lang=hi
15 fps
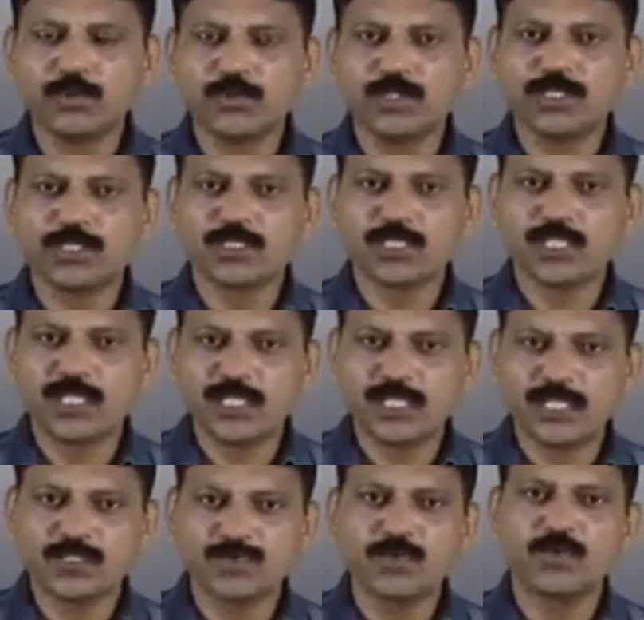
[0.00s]
उनको इस थ्री
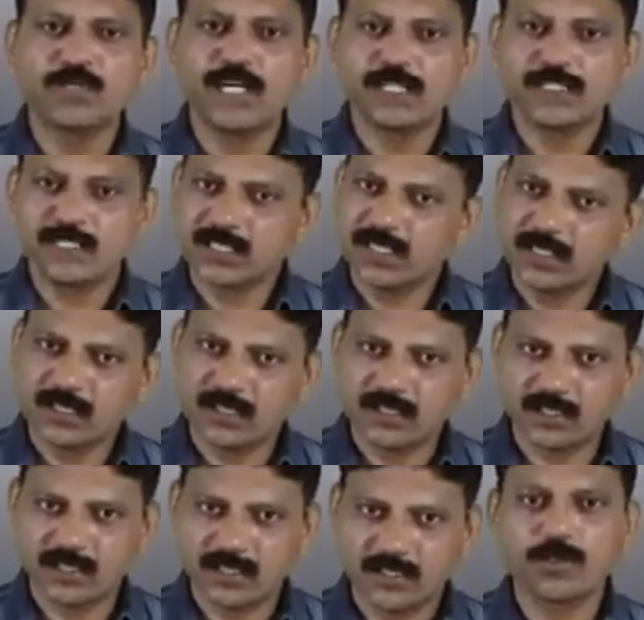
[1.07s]
डेज फ्लू डाइट से ठीक
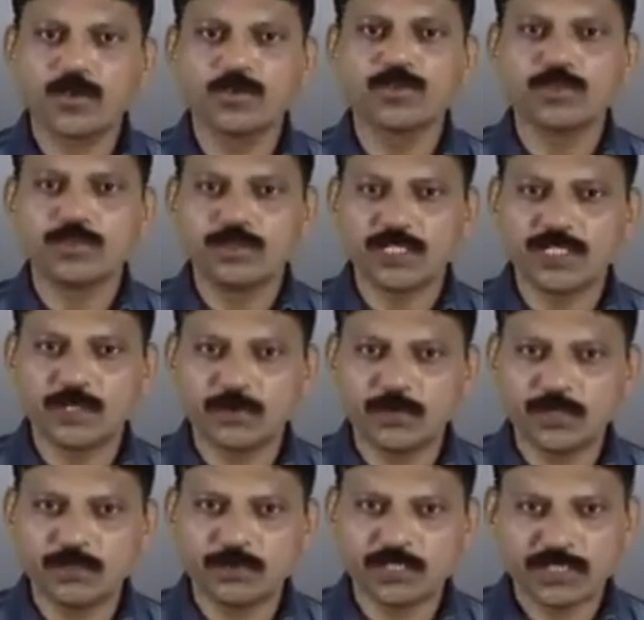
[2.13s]
कर दिया उस उनकी
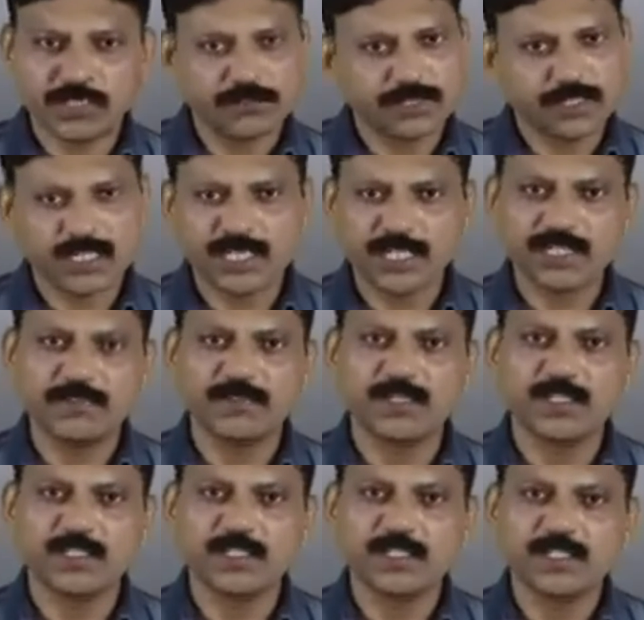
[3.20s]
रिपोर्ट पॉजिटिव से नेगेटिव आ
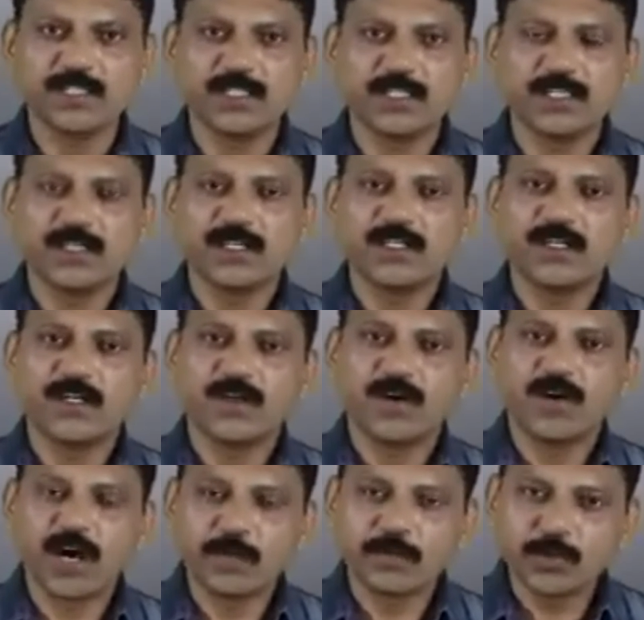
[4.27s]
गई
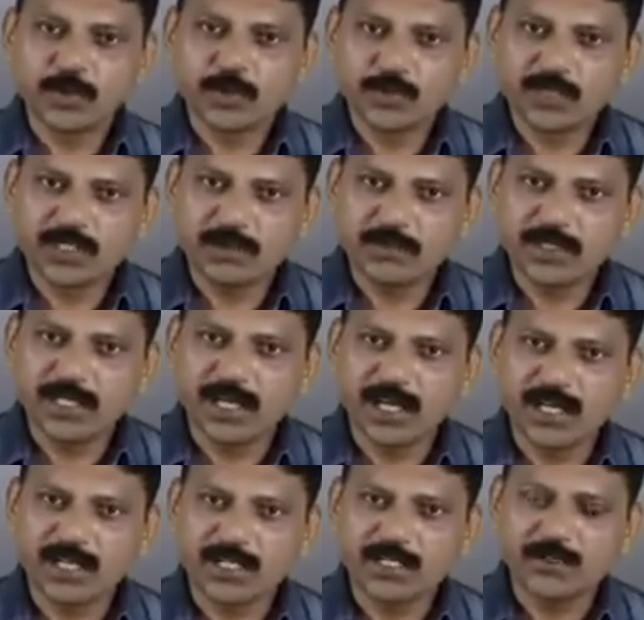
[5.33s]
आपको सुन के बड़ी
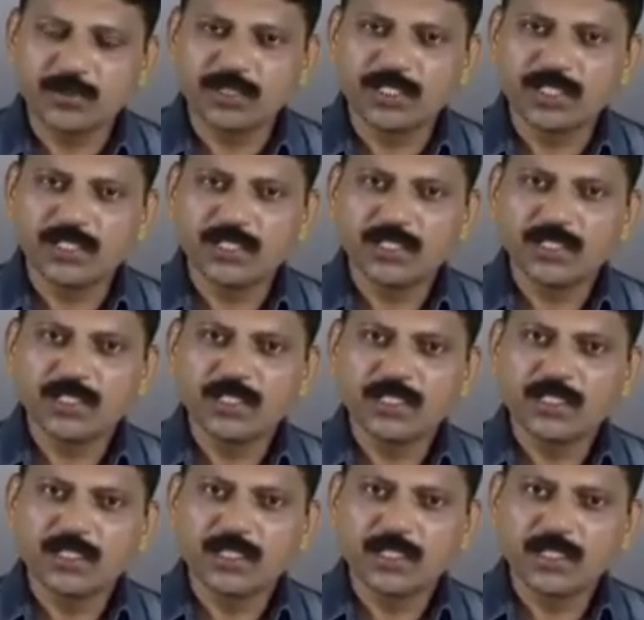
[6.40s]
हैरानी होगी
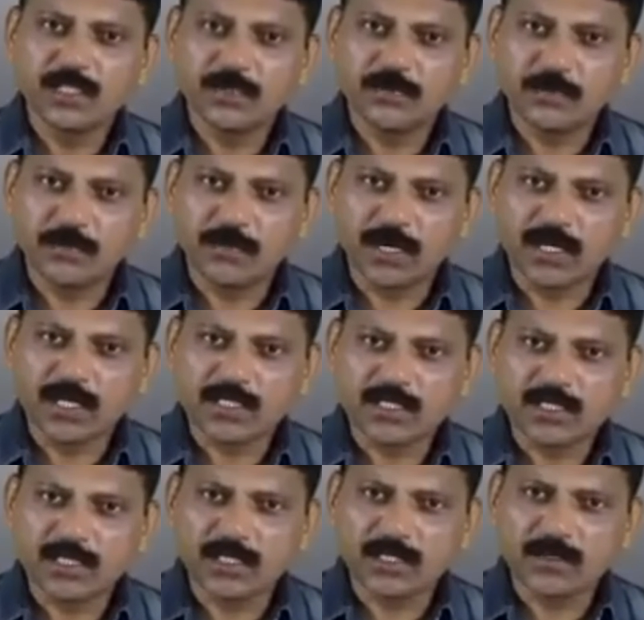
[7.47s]
कि
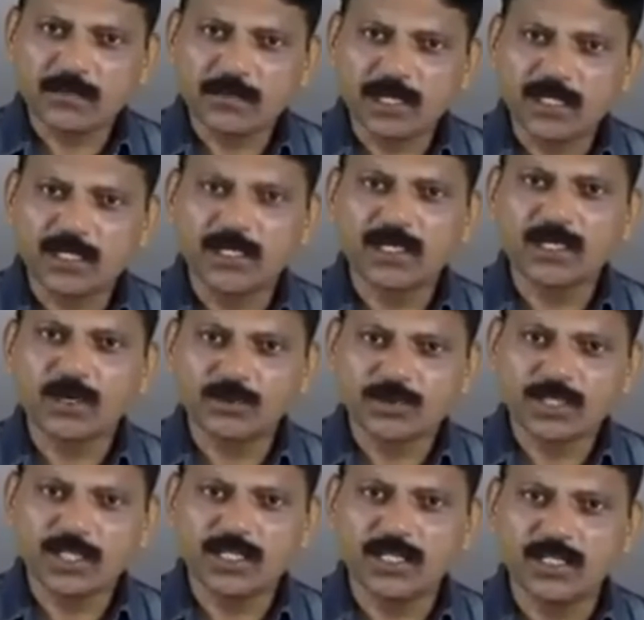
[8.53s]
महाराष्ट्र मेडिकल
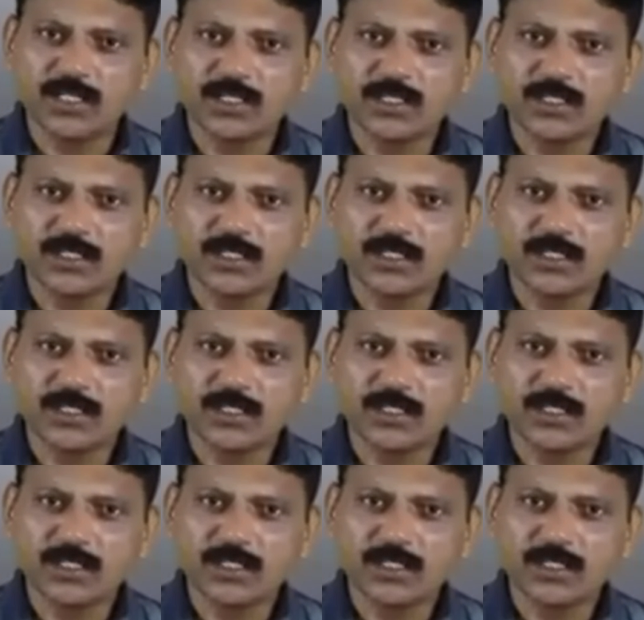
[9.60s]
काउंसिल ने